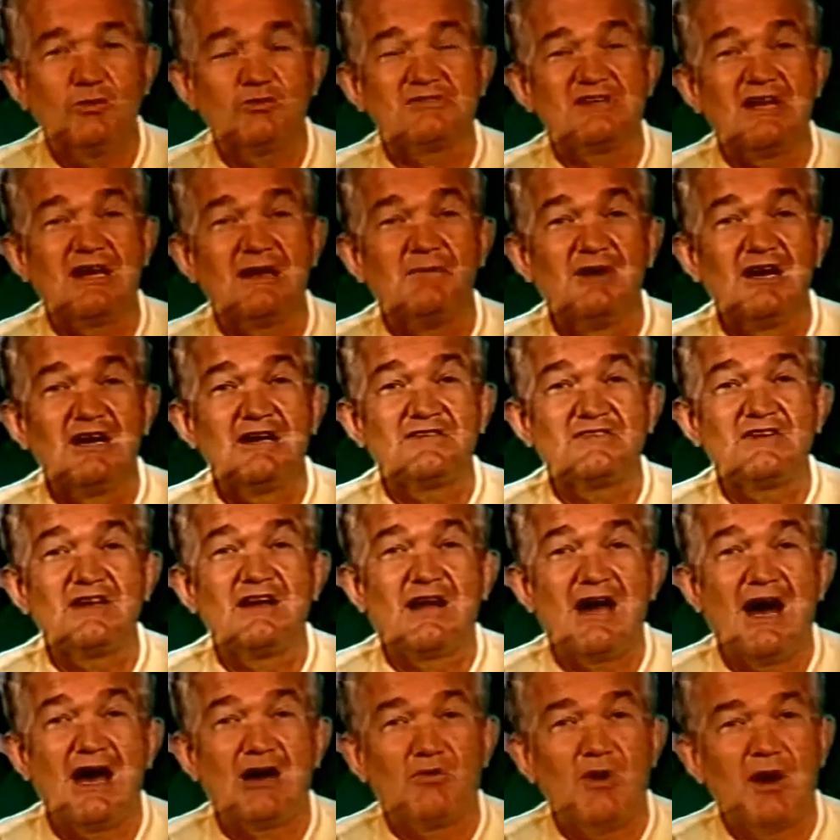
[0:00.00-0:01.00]
Os alemães
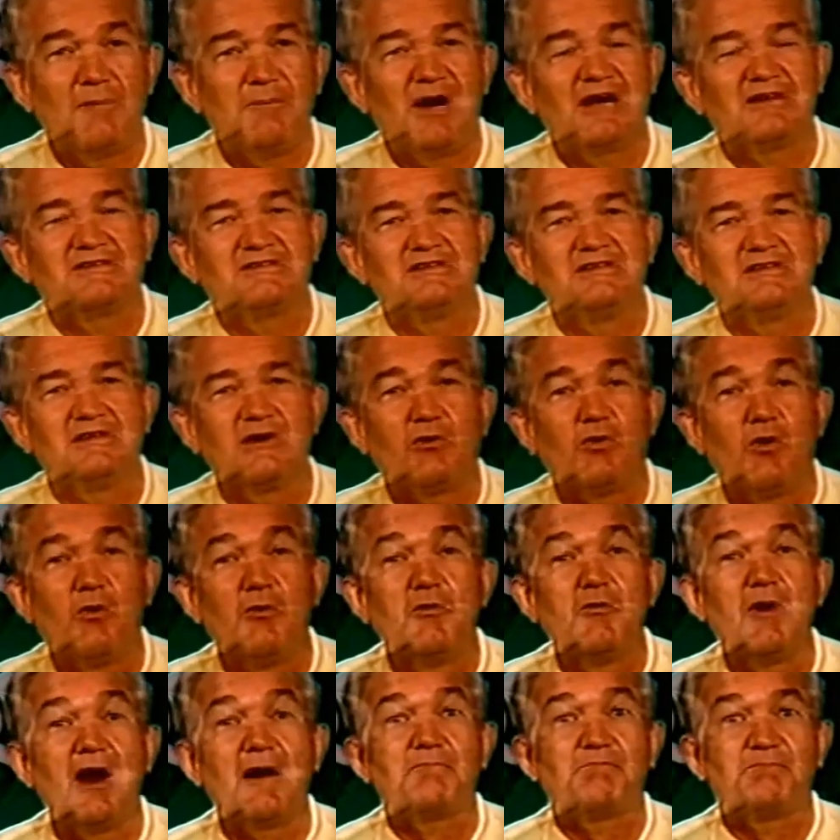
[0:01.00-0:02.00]
encaram a partida
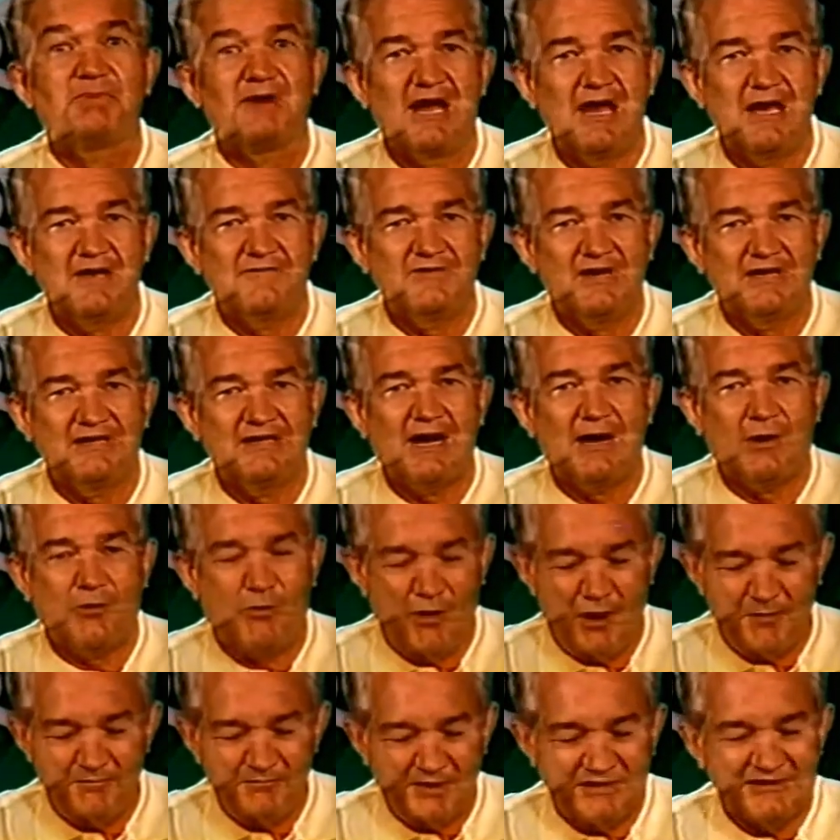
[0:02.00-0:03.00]
com uma prévia da
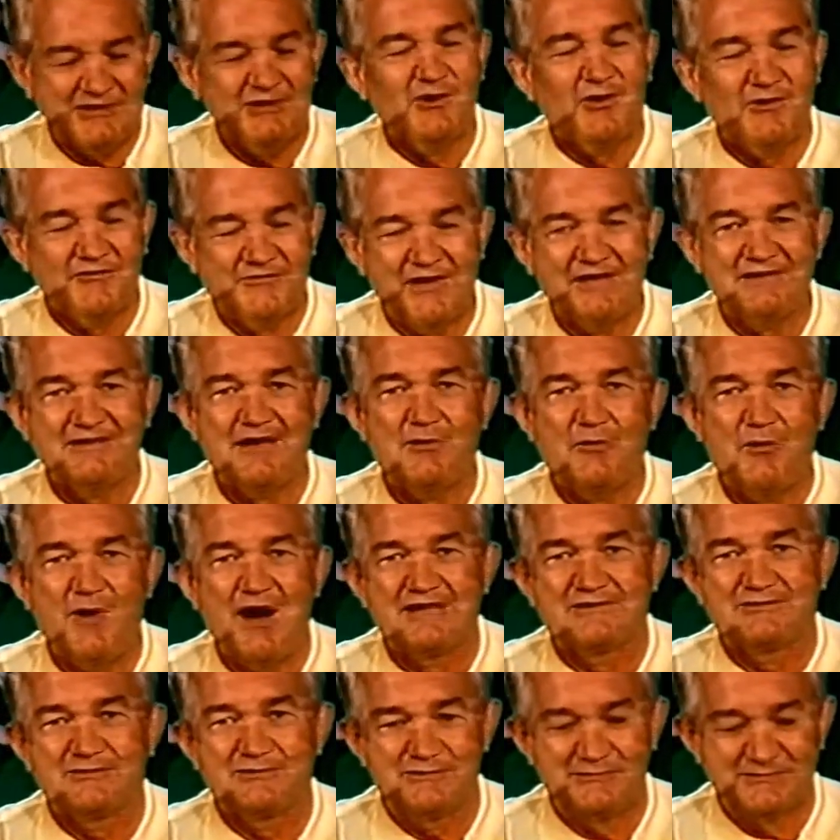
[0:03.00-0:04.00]
Copa de
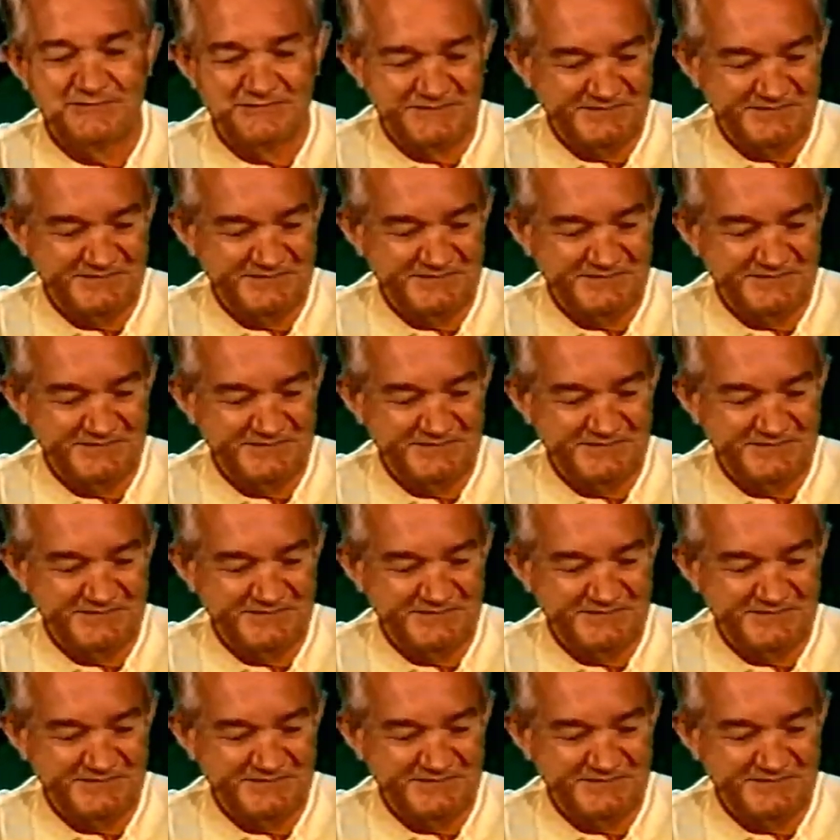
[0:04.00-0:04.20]
94.